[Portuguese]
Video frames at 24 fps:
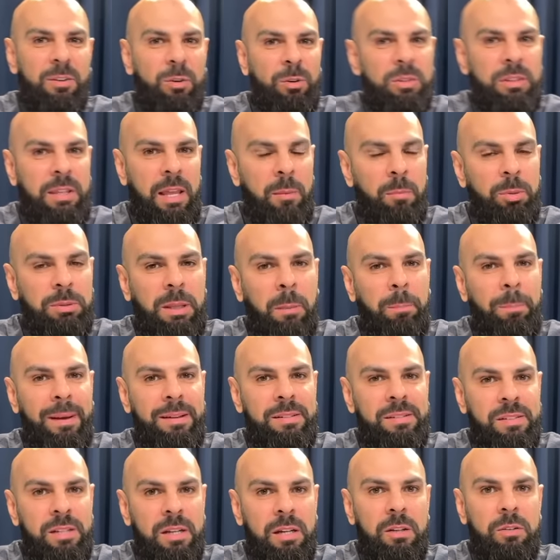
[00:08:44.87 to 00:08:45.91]
o tempo tá
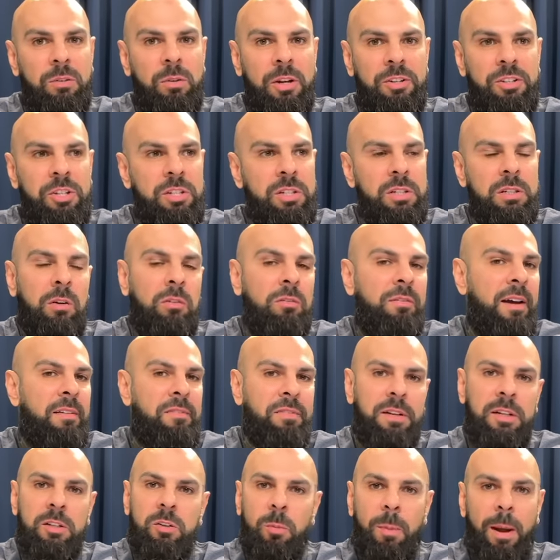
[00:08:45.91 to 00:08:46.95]
passando, a uhum. gente não vai
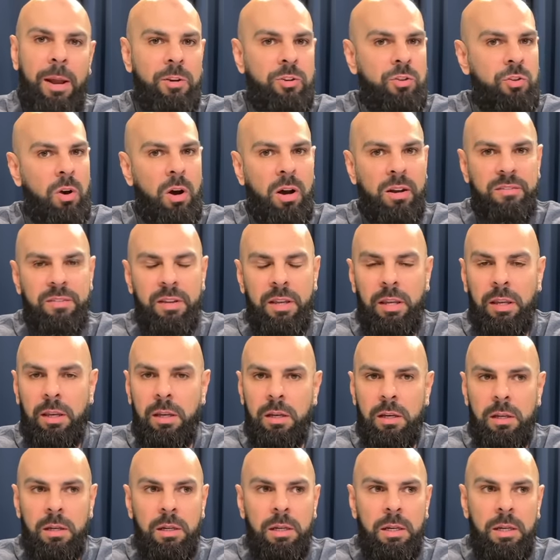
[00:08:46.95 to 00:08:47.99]
ficando mais jovem.
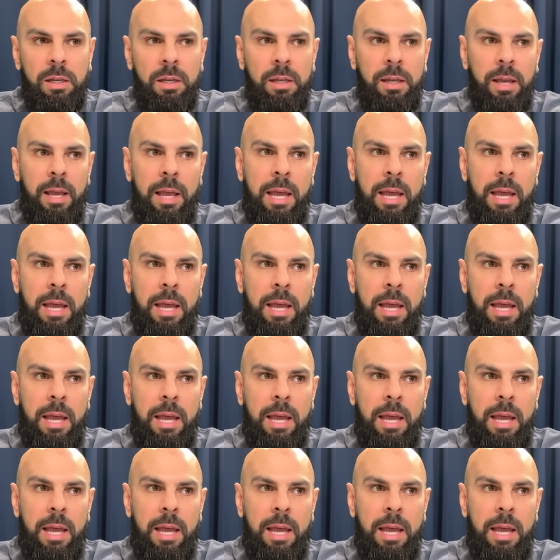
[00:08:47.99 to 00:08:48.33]
Uhum.